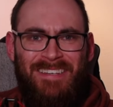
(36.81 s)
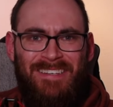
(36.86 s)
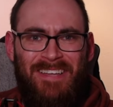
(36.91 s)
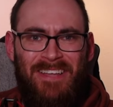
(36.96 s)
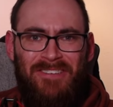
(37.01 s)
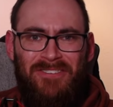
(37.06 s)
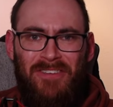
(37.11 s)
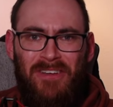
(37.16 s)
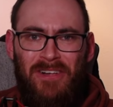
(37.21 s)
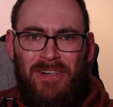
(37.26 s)

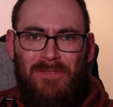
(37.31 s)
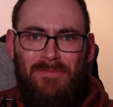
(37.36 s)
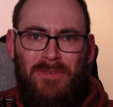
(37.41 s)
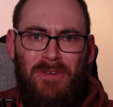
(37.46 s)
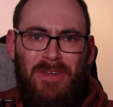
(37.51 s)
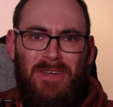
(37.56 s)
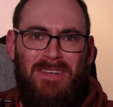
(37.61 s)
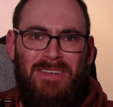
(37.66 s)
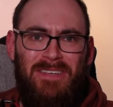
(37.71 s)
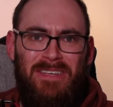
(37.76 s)
Deshalb
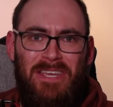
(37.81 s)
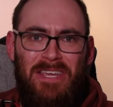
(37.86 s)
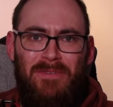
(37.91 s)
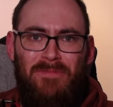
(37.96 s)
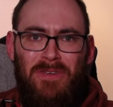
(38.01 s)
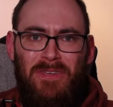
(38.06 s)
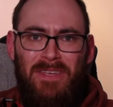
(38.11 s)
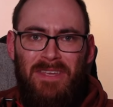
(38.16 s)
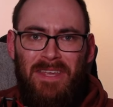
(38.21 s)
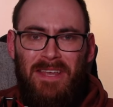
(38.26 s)
gebe
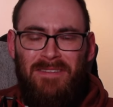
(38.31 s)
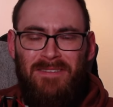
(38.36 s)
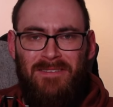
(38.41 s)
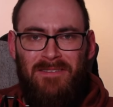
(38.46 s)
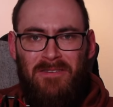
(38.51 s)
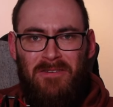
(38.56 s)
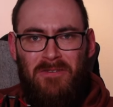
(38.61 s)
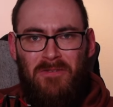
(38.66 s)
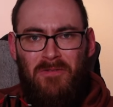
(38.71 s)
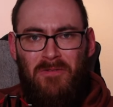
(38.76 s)
ich
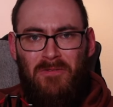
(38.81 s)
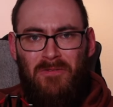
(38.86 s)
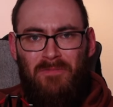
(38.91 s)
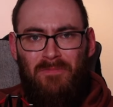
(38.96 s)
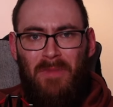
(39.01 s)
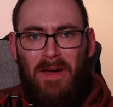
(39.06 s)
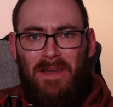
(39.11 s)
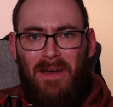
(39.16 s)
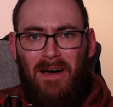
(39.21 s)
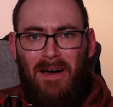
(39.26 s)
jetzt
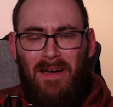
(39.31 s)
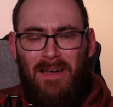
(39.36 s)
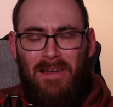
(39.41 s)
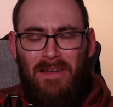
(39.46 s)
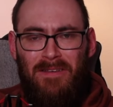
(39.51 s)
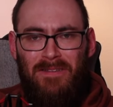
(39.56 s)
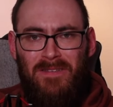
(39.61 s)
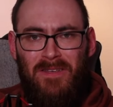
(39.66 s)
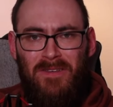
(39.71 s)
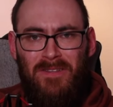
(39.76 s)
meine
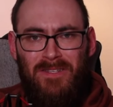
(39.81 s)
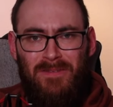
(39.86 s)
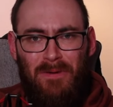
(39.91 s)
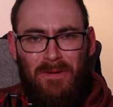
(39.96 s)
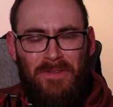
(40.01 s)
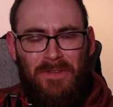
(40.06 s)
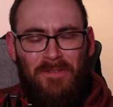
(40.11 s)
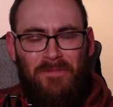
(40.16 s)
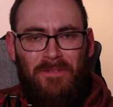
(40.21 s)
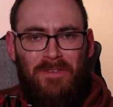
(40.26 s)
Highlights
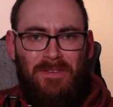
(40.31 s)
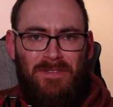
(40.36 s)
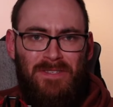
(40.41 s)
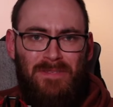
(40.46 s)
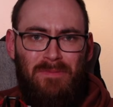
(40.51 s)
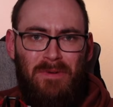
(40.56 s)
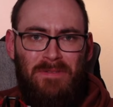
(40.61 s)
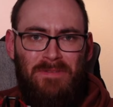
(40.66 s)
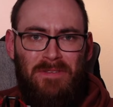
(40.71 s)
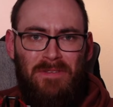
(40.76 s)

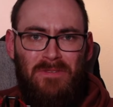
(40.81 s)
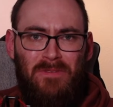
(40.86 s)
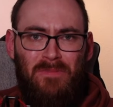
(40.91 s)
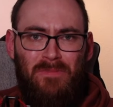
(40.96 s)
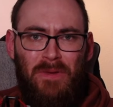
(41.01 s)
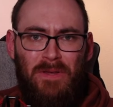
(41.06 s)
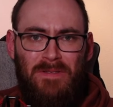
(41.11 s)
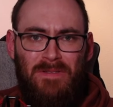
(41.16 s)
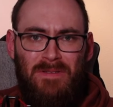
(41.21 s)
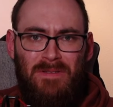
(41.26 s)
2024 zum
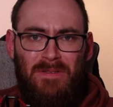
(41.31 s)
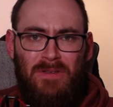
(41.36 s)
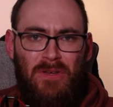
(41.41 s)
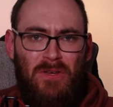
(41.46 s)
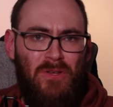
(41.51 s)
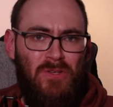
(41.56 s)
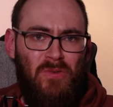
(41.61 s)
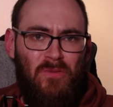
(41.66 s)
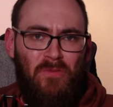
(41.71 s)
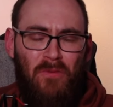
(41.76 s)
Besten.
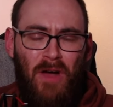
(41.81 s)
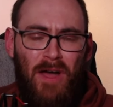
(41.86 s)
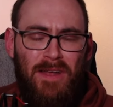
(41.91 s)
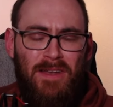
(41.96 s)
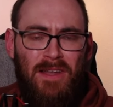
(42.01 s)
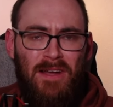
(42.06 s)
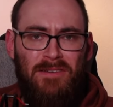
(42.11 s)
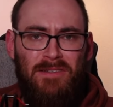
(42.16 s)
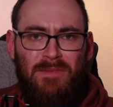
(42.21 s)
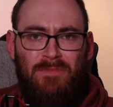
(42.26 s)
Frei
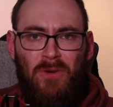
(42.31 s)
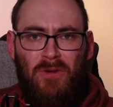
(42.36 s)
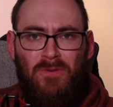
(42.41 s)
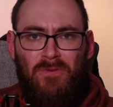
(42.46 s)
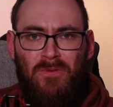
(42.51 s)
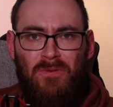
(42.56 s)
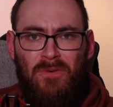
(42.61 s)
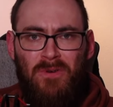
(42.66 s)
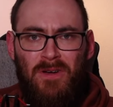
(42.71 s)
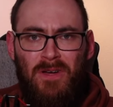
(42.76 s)
nach dem
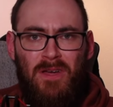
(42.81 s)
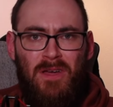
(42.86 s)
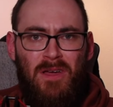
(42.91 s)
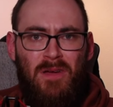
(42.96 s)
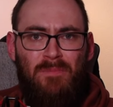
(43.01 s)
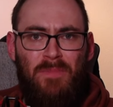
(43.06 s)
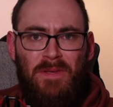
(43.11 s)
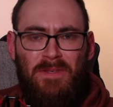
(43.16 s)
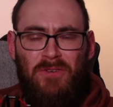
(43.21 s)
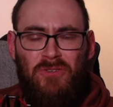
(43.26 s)
Motto,
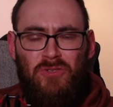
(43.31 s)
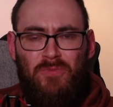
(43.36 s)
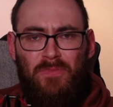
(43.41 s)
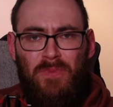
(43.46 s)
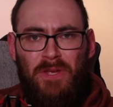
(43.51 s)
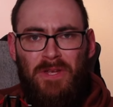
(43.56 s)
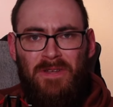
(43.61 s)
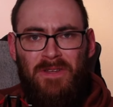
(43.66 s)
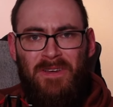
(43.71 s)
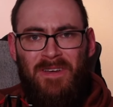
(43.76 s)
besser
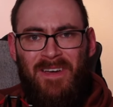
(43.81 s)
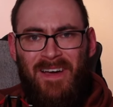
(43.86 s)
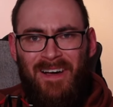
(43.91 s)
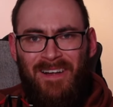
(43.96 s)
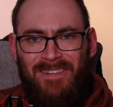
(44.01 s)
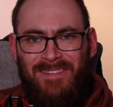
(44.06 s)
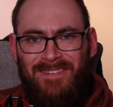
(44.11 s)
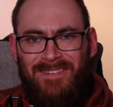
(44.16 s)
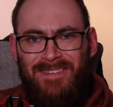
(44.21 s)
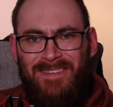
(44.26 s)
spät
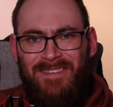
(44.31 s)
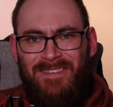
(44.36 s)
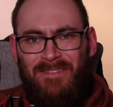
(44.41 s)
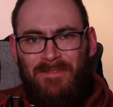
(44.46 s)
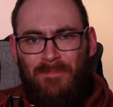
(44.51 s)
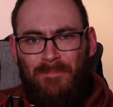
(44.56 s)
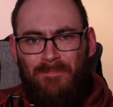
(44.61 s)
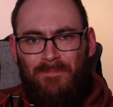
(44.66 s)
als nie.